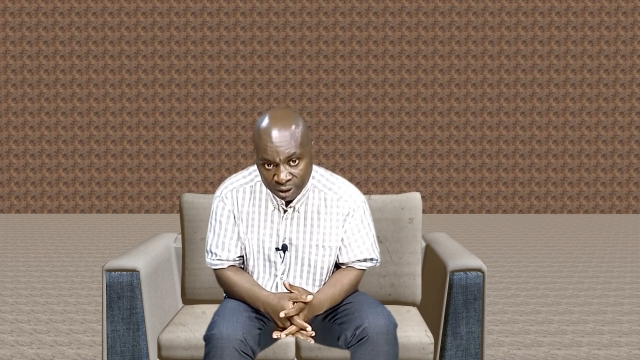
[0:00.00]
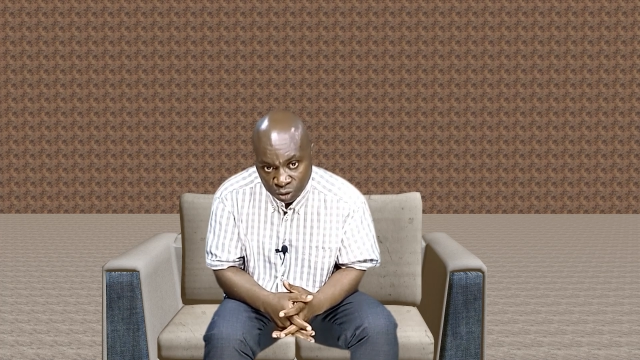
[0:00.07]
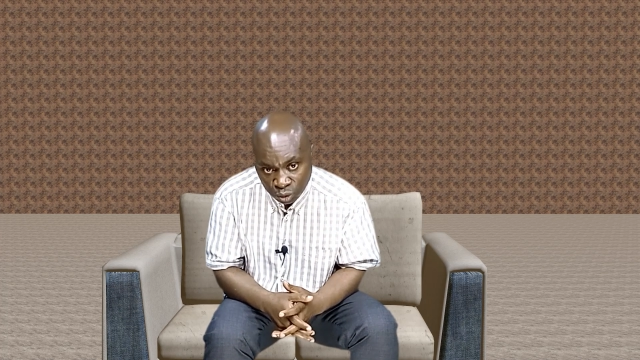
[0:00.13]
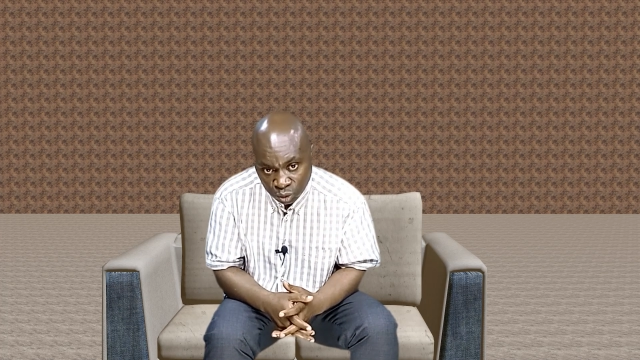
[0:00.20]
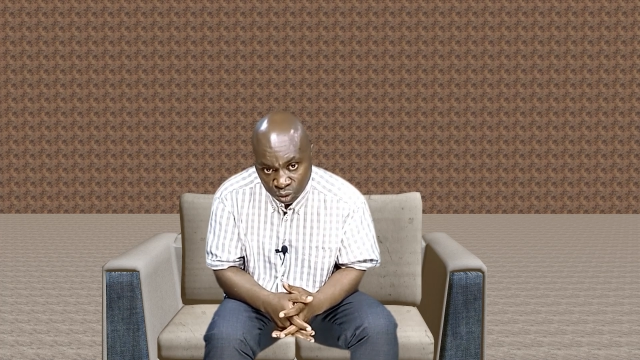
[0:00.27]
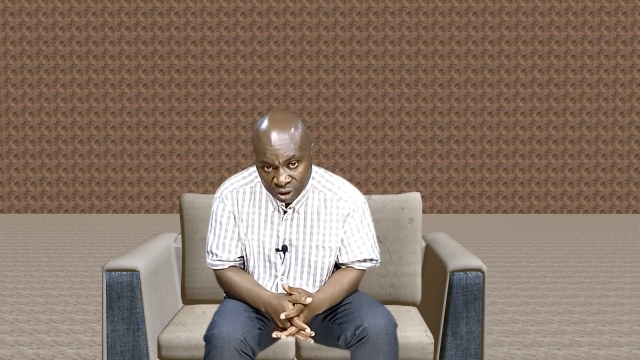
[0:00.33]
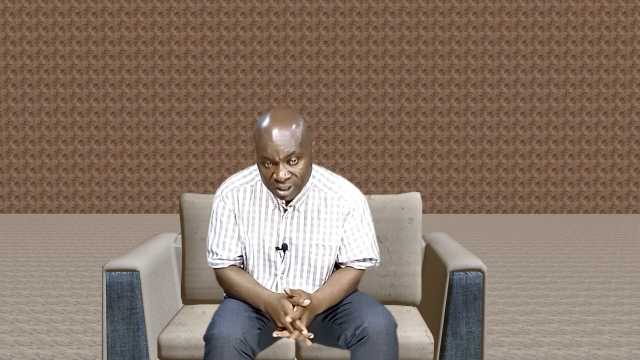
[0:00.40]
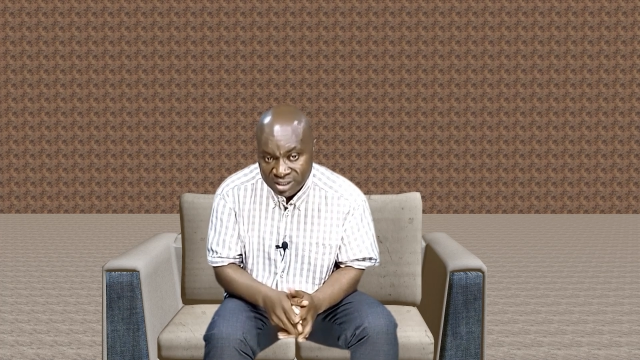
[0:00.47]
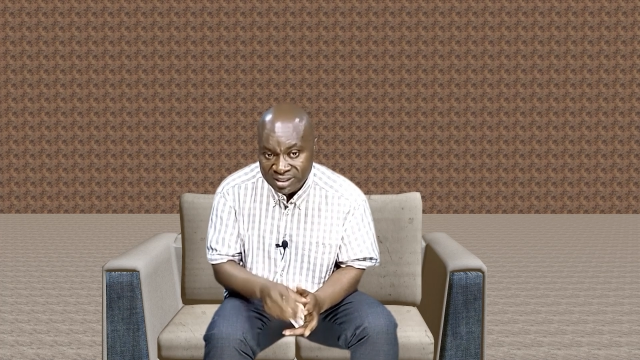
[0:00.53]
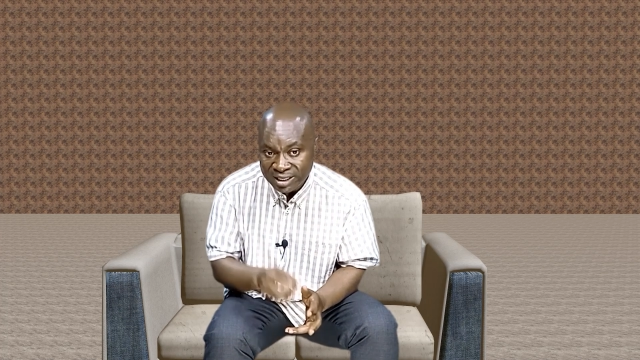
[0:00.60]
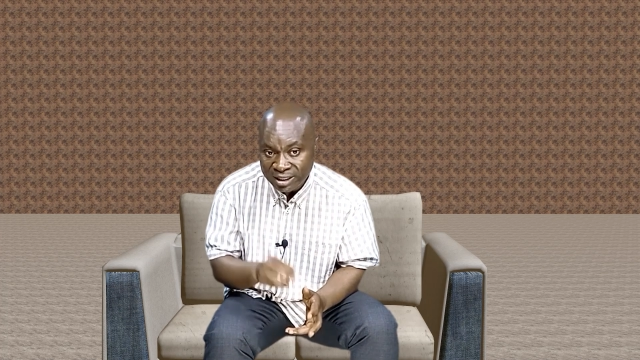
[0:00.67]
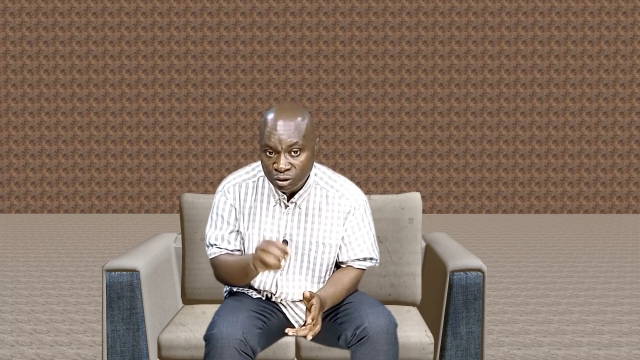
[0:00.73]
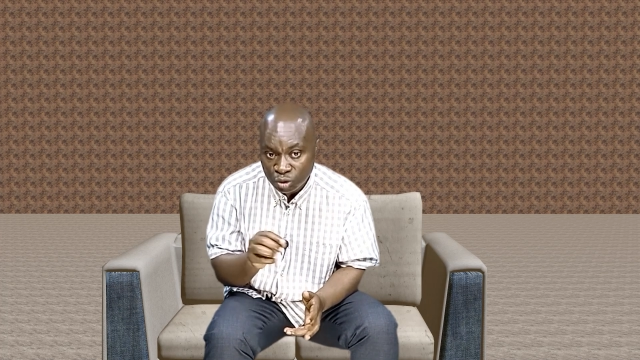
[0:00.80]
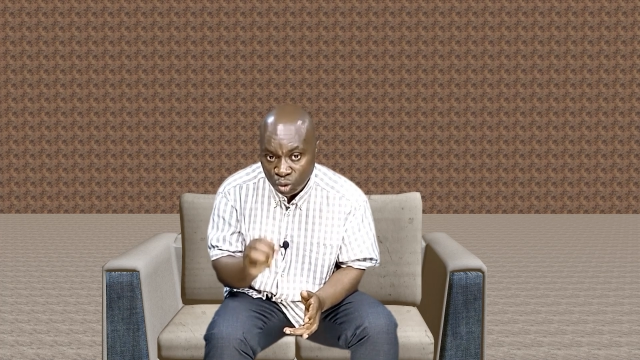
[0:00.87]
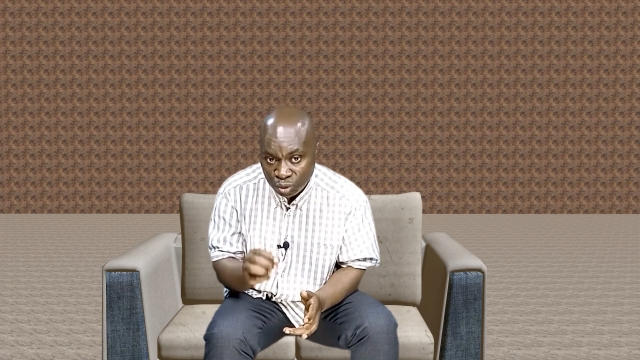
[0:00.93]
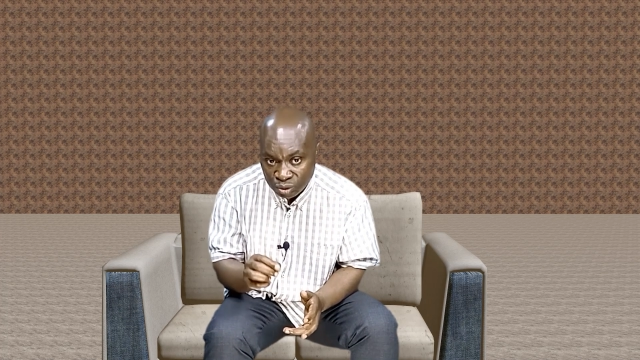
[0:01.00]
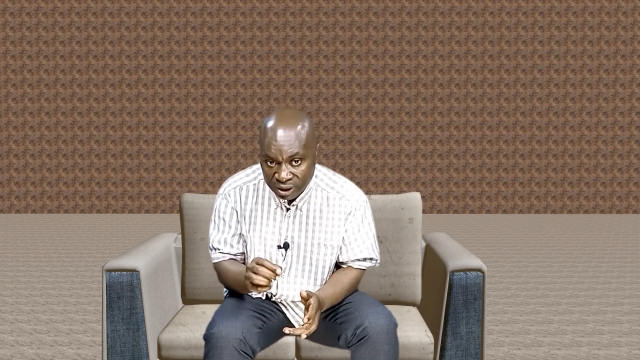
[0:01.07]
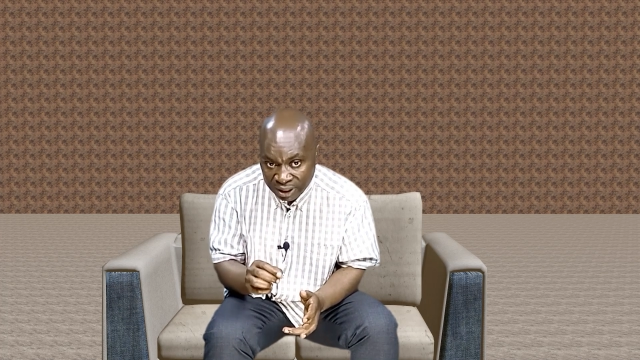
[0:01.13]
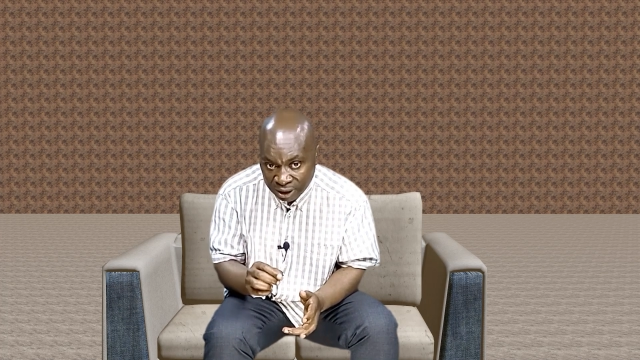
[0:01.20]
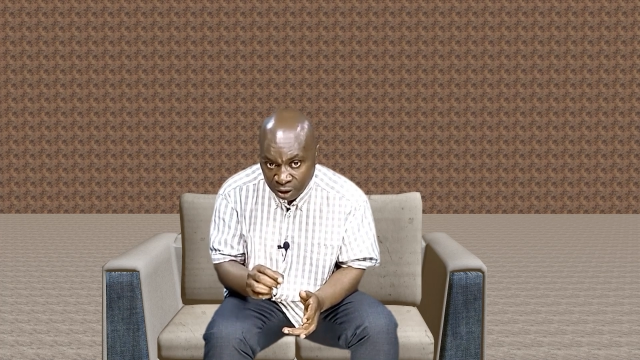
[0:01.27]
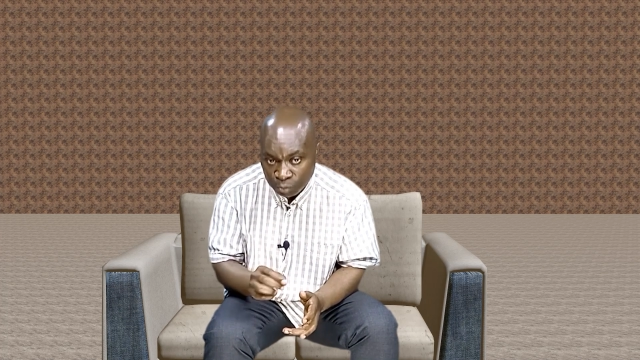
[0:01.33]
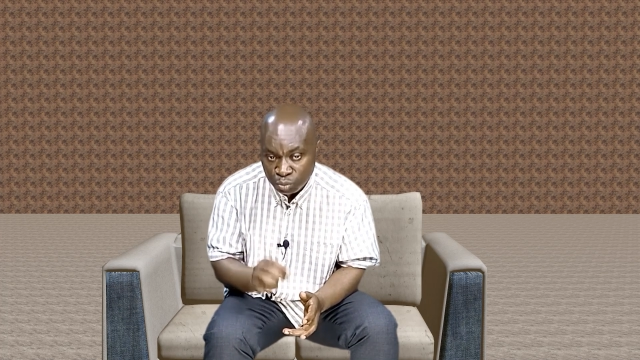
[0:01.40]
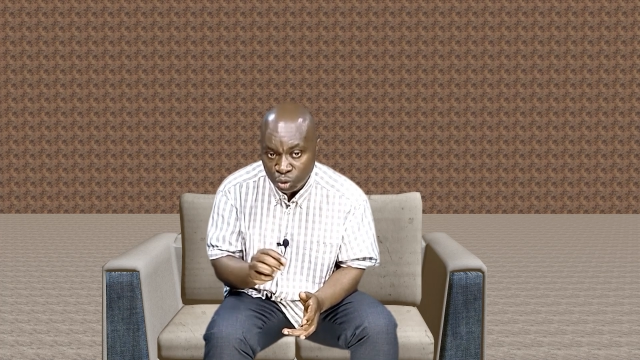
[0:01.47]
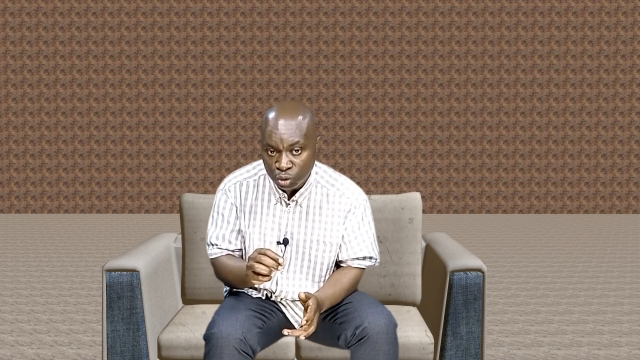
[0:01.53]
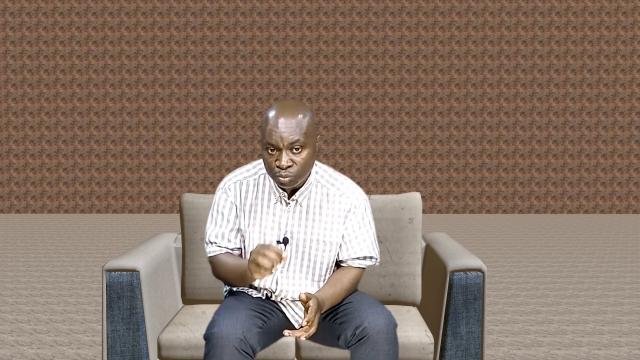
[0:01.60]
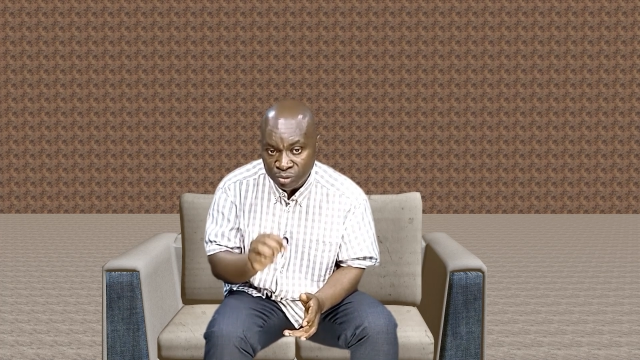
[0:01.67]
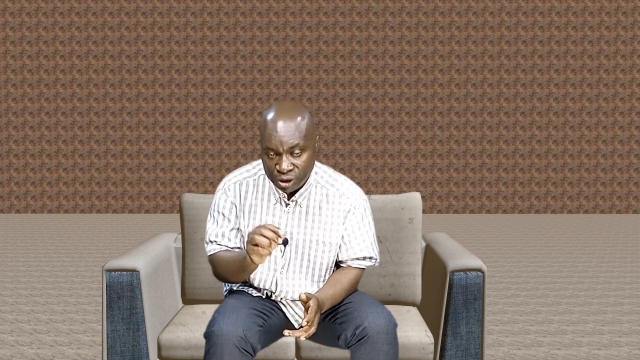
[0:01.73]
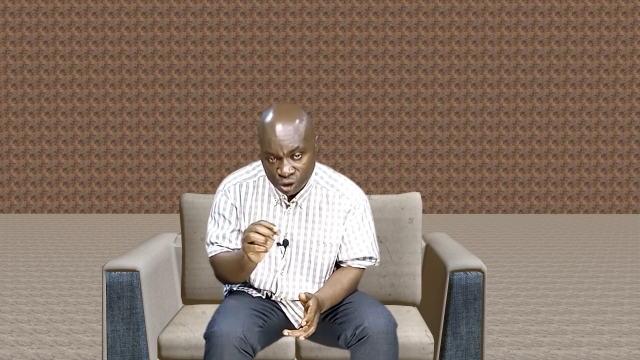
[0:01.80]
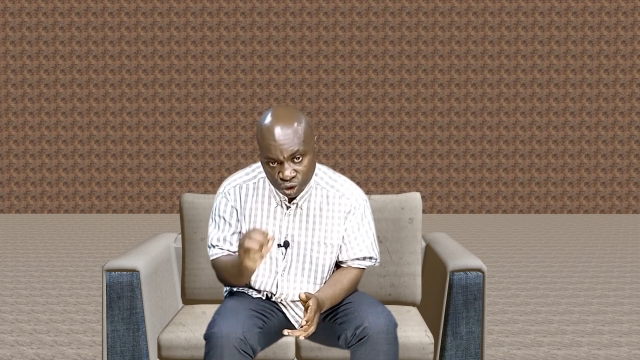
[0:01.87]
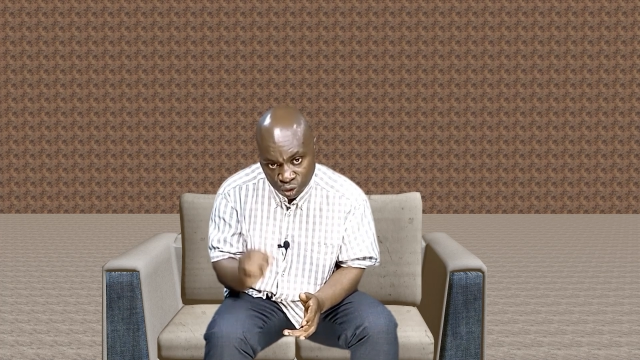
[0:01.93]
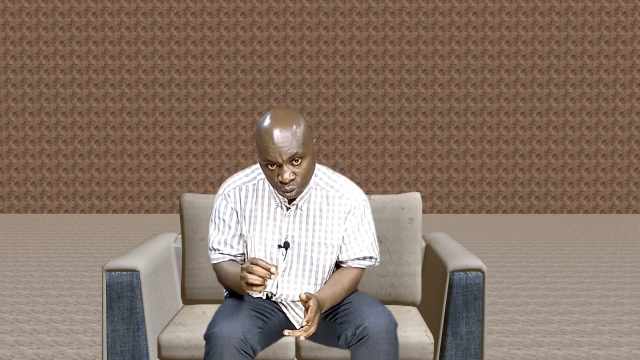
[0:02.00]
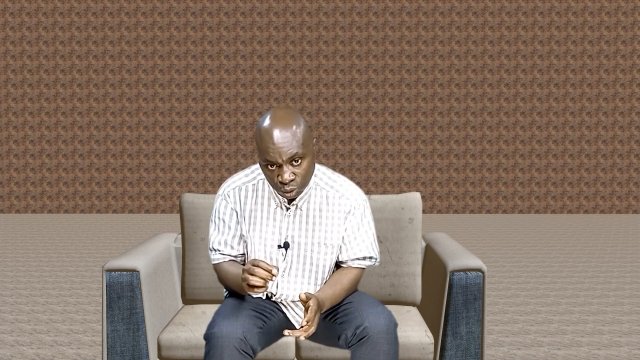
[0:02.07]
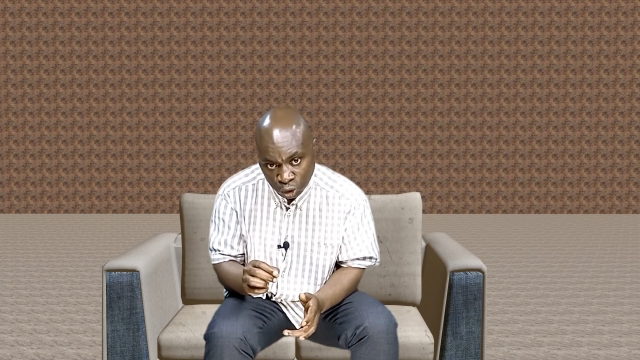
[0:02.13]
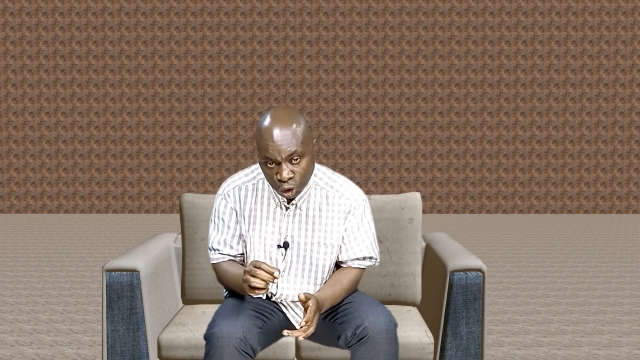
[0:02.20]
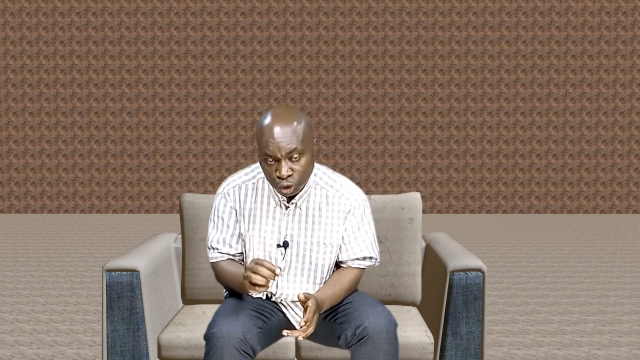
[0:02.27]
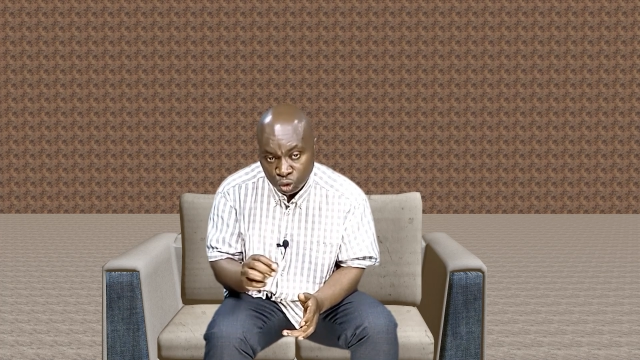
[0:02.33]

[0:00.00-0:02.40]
tout s'est donné pour mission